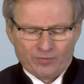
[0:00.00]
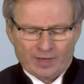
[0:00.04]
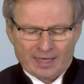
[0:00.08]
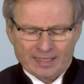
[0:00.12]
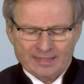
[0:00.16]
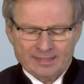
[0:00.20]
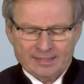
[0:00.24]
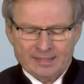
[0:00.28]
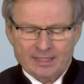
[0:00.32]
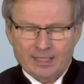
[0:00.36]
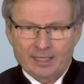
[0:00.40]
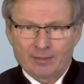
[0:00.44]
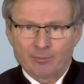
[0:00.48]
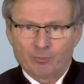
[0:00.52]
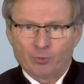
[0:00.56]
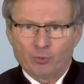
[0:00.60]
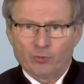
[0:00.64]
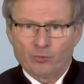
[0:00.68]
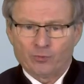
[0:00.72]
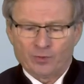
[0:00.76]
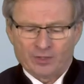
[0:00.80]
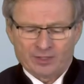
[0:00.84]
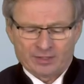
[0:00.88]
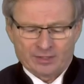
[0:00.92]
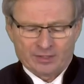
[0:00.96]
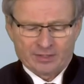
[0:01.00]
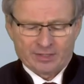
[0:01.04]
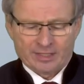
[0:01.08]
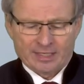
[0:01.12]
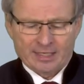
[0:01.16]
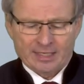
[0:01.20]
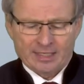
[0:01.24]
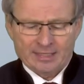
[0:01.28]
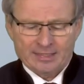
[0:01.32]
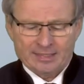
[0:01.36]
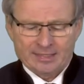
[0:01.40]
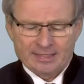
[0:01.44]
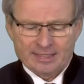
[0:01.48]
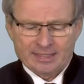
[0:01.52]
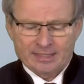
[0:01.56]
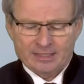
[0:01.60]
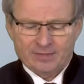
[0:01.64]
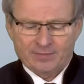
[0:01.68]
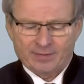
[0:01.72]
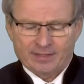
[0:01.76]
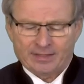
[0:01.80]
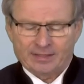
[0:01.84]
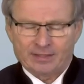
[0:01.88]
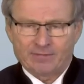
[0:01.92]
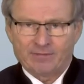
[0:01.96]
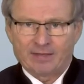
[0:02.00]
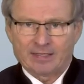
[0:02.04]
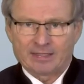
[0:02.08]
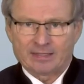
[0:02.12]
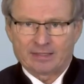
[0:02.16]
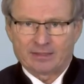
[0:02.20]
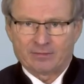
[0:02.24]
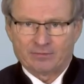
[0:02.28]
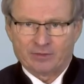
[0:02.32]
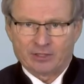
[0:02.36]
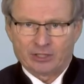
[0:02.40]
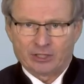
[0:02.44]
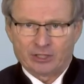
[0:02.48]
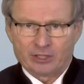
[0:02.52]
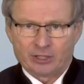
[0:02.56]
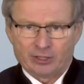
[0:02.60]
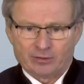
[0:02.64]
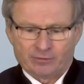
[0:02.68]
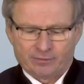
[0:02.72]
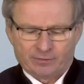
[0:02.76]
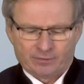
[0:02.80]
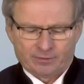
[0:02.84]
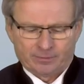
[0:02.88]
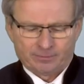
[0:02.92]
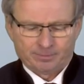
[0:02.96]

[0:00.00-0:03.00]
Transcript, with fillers: Wasser ein professionelles Netzwerk der Wasserwirtschaft.